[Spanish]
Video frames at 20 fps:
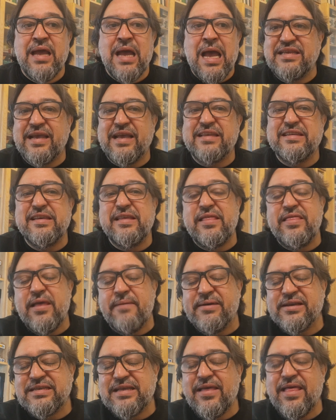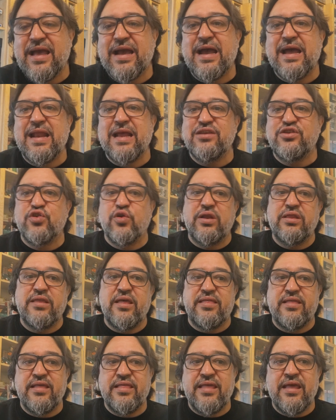Así que sin demasiadas ganas, Joel
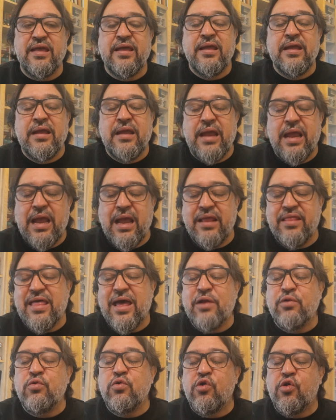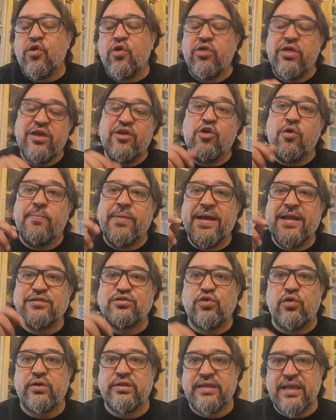decide dar un rodeo para
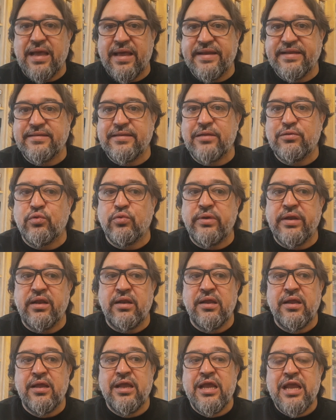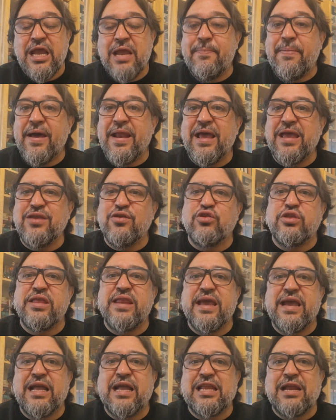sortear este túnel y para ello
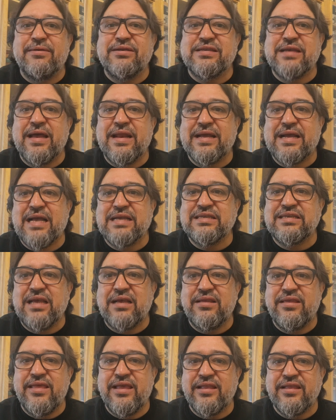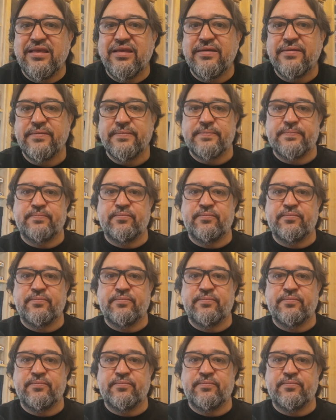tiene que atravesar Kansas City.